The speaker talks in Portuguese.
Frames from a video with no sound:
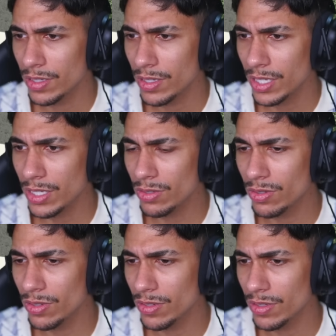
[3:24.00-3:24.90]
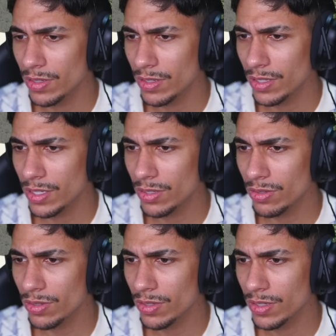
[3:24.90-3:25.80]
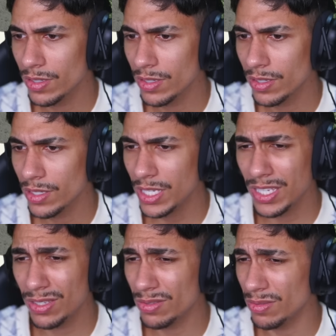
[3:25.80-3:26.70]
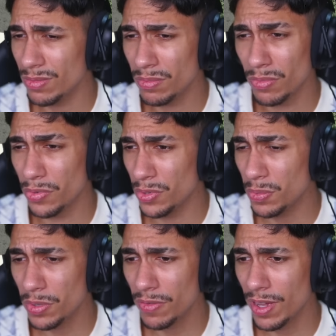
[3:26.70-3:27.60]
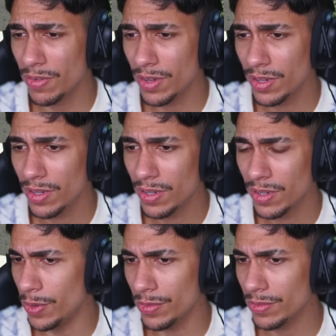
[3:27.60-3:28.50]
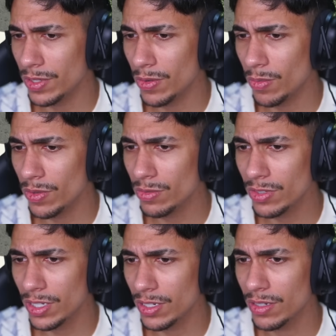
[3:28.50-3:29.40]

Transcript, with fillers: isso, isso e isso. Muito provável. Não tem como não ser, né?